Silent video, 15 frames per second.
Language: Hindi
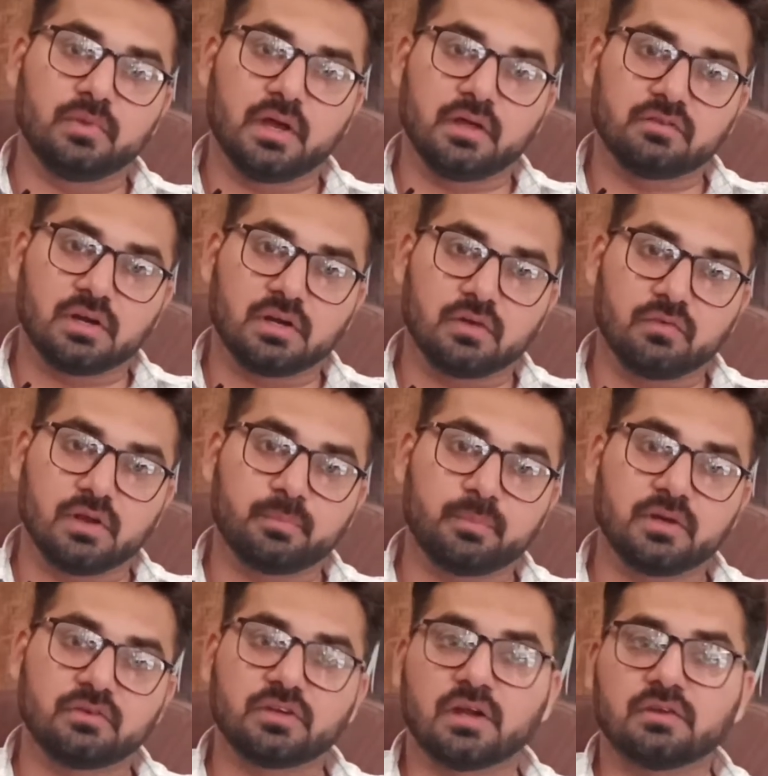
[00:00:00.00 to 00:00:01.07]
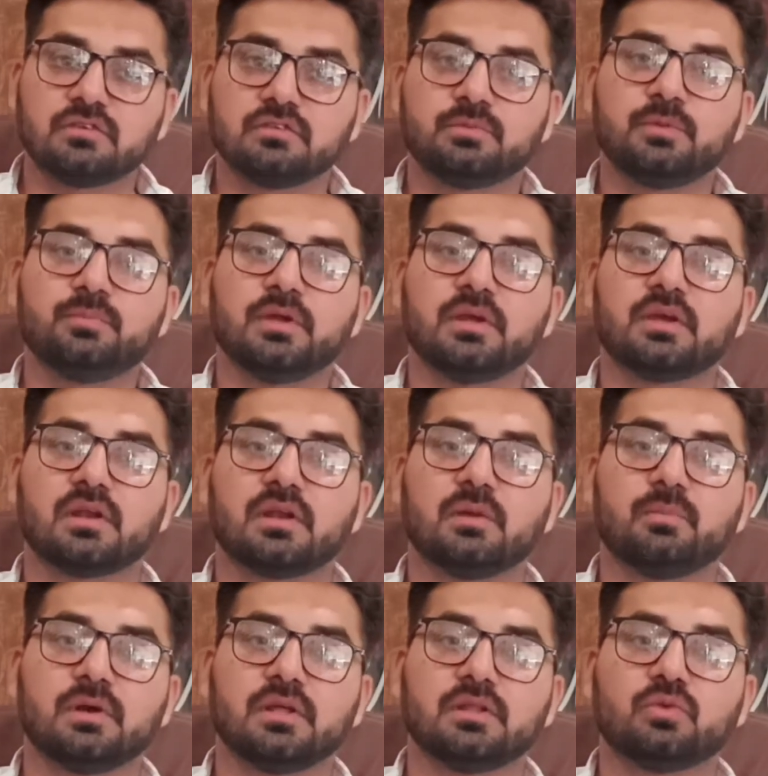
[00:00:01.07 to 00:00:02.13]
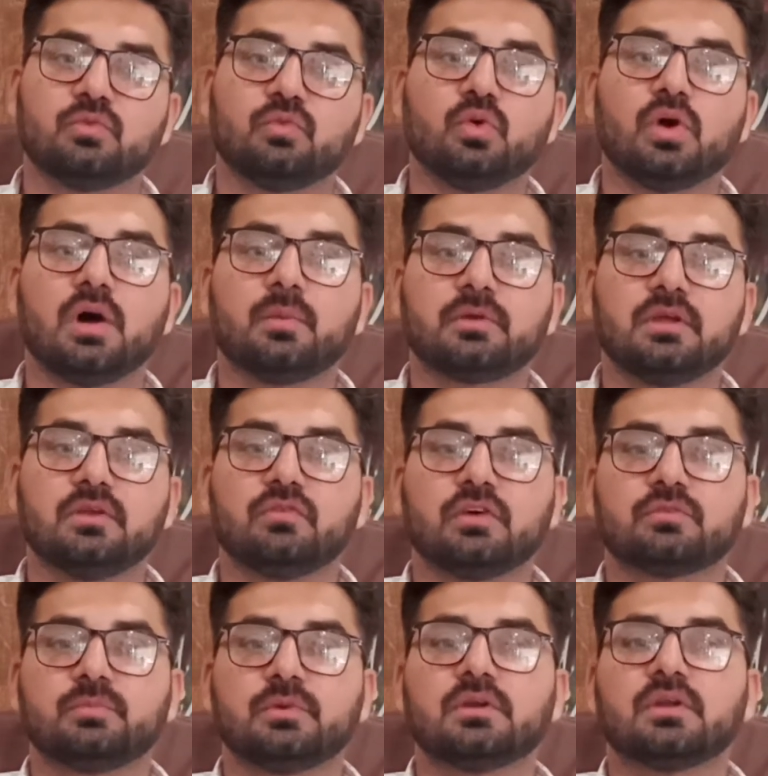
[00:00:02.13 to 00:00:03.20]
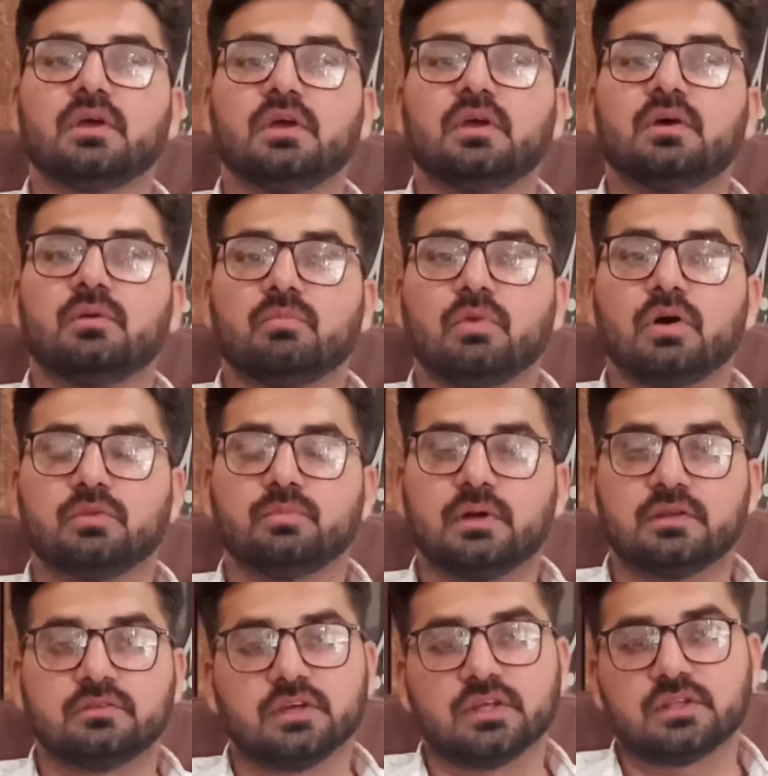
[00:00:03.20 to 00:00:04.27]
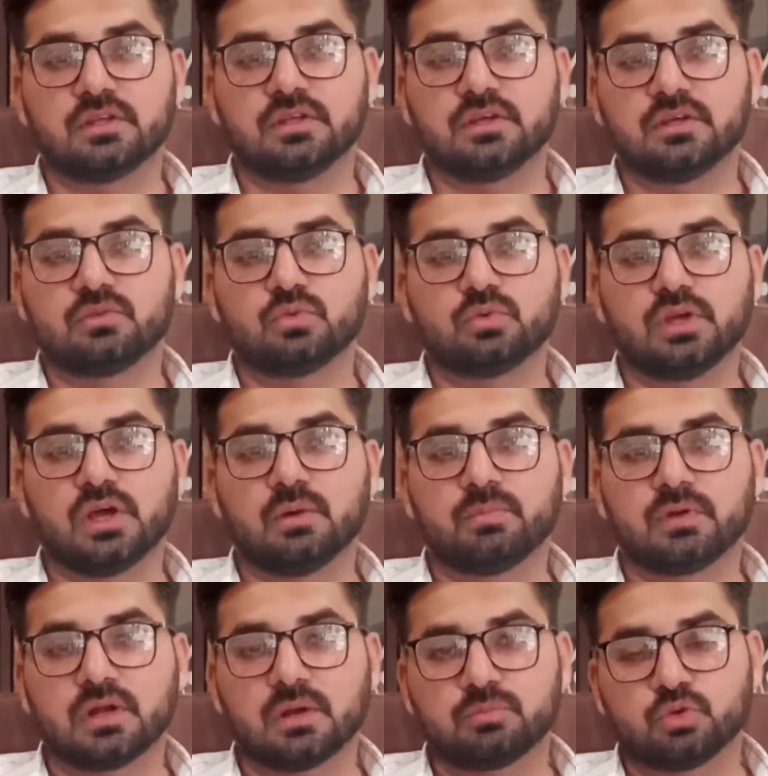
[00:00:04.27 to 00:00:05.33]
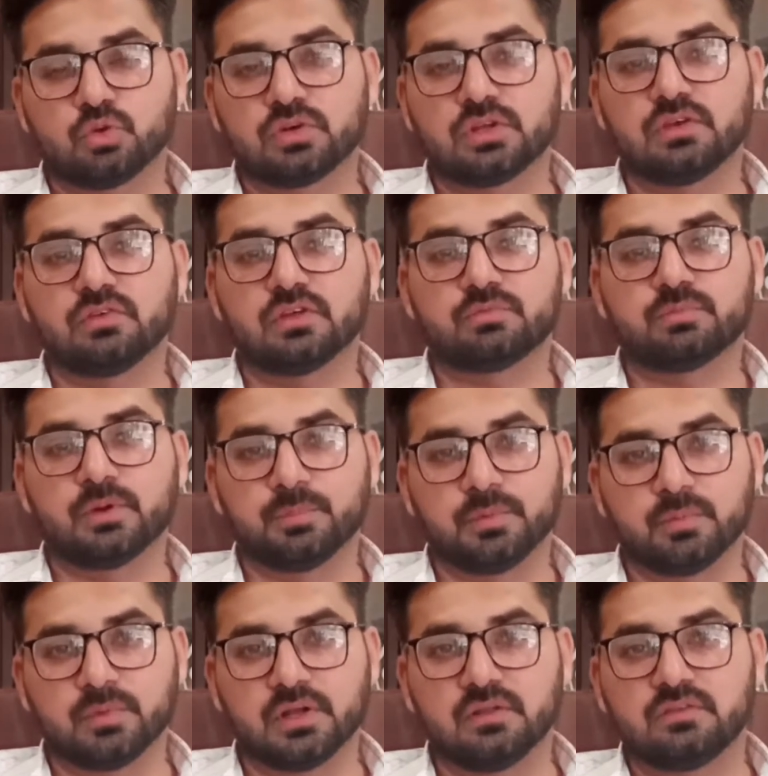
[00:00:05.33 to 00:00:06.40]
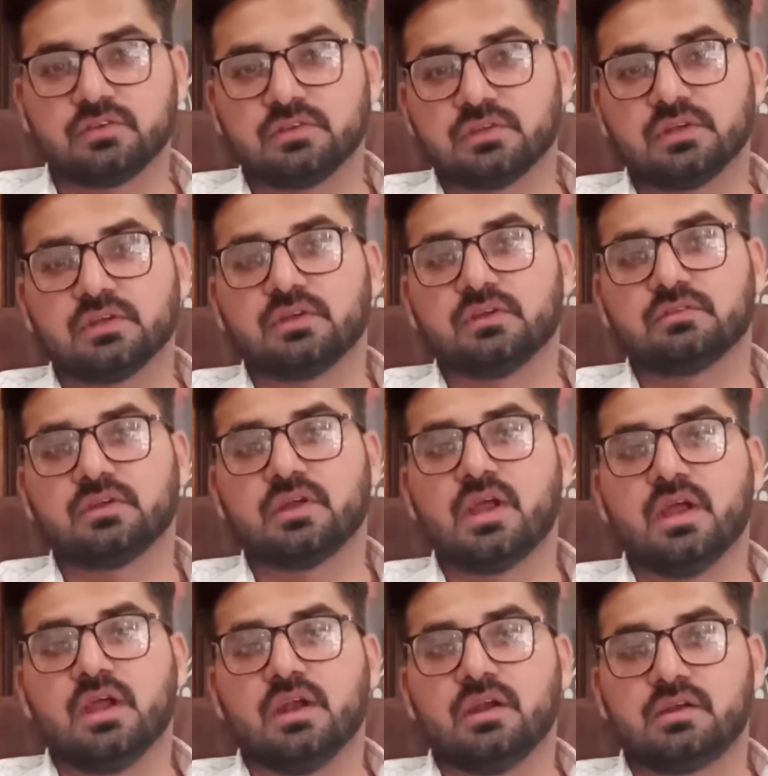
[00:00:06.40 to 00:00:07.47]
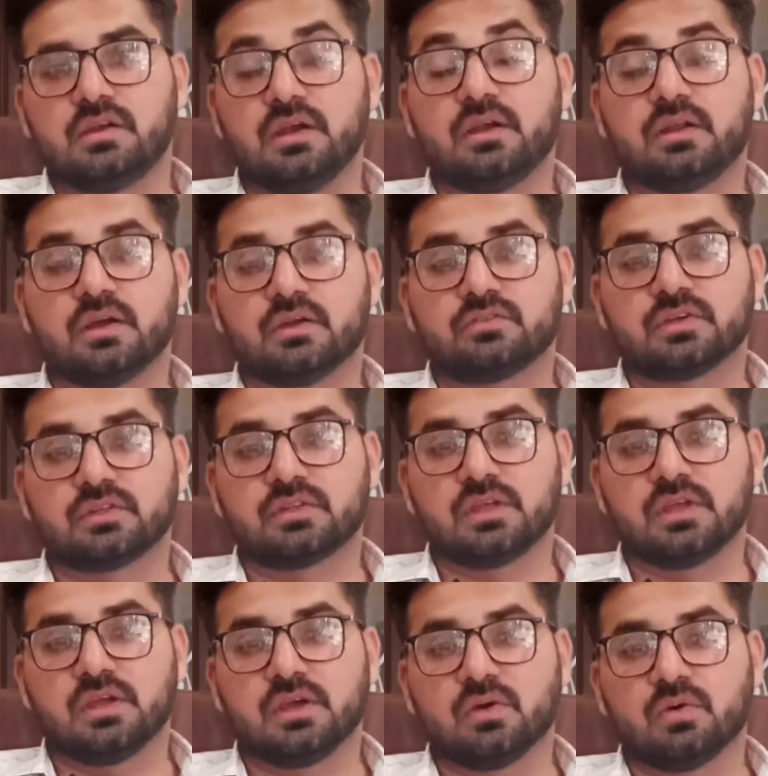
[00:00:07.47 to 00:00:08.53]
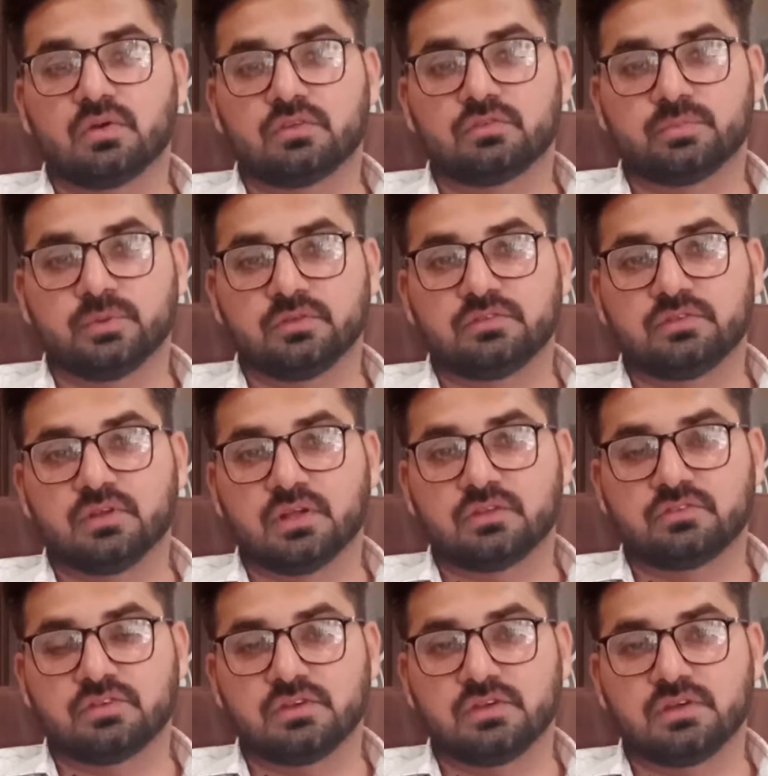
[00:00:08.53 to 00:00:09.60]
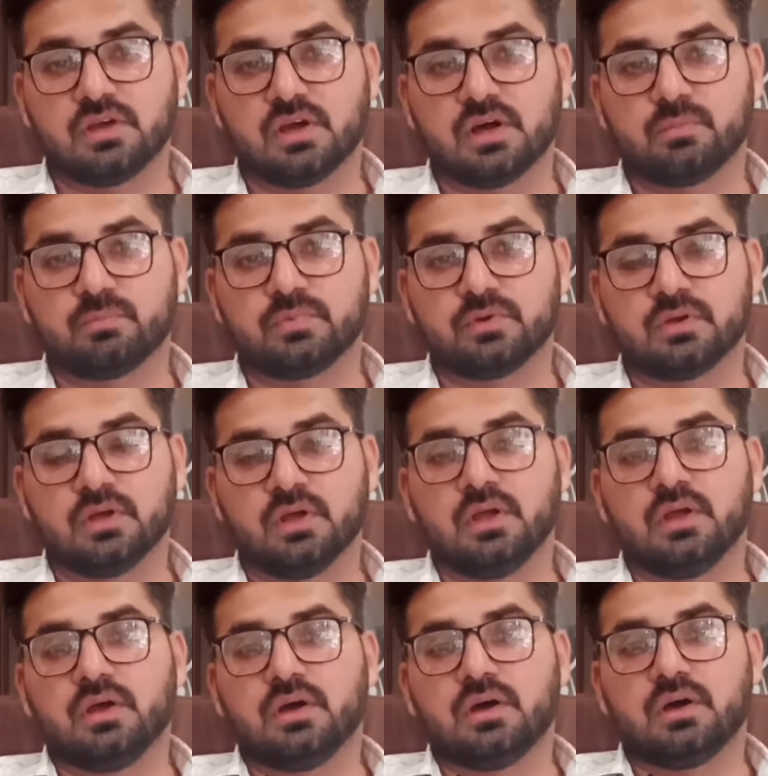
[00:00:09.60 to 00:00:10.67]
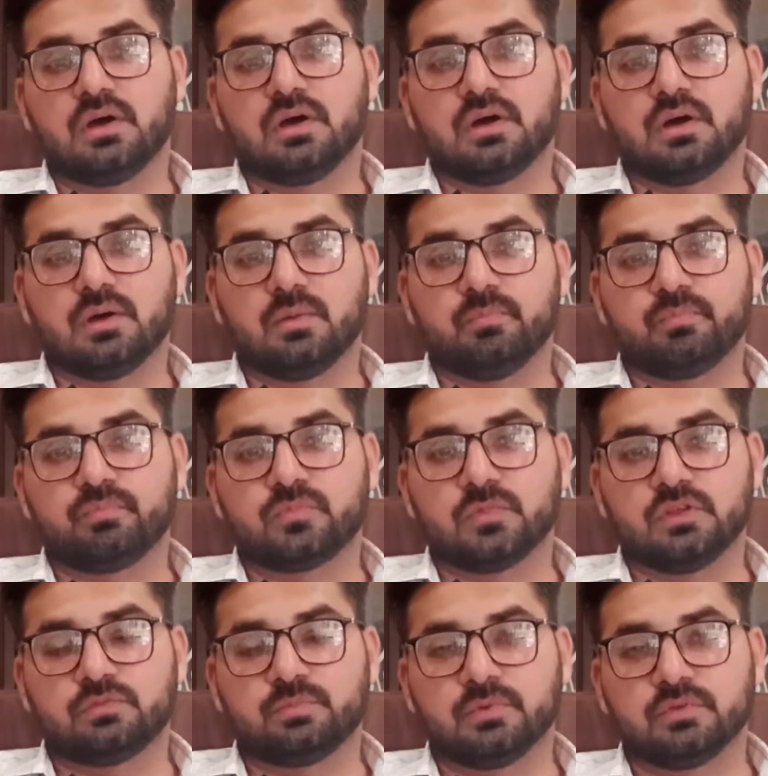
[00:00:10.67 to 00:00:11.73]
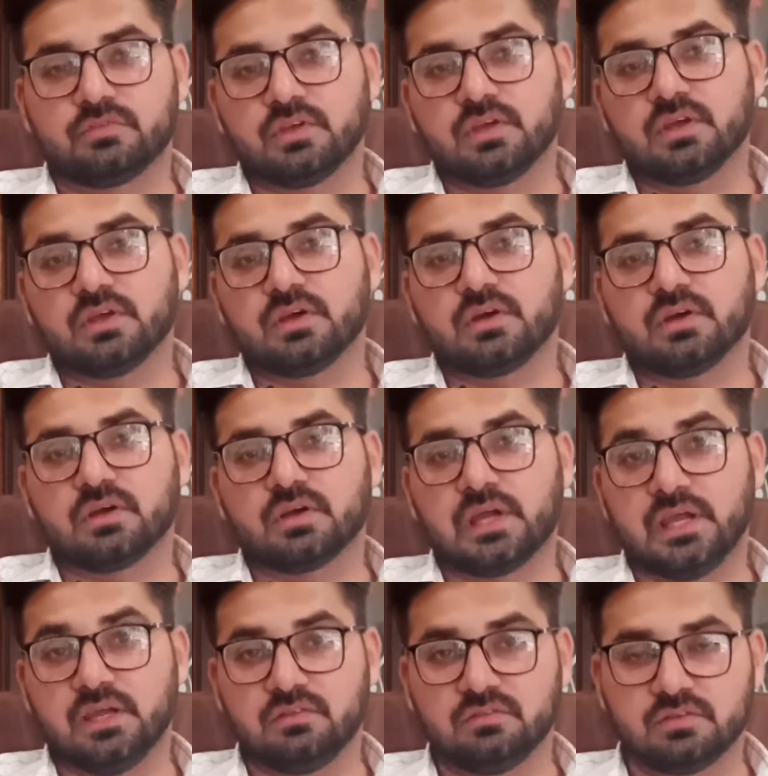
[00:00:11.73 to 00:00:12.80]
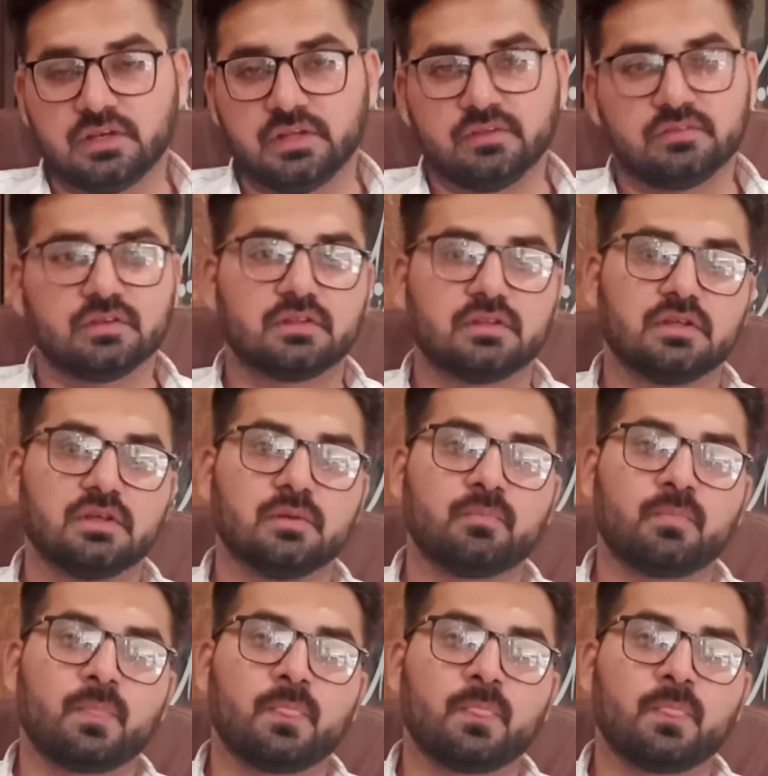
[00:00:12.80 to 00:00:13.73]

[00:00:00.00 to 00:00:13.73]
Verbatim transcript: एज आ डेवलपमेंट चार्जेस भी पे करने पड़ें तो वो आपकी इन्वेस्टमेंट बहुत बढ़ जाती है तो यहाँ पर आप छोटी इन्वेस्टमेंट में बड़े अच्छे तरीके से ट्रेड कर सकते हैं और इसमें अच्छी आप इसमें से गेंस ले सकते हैं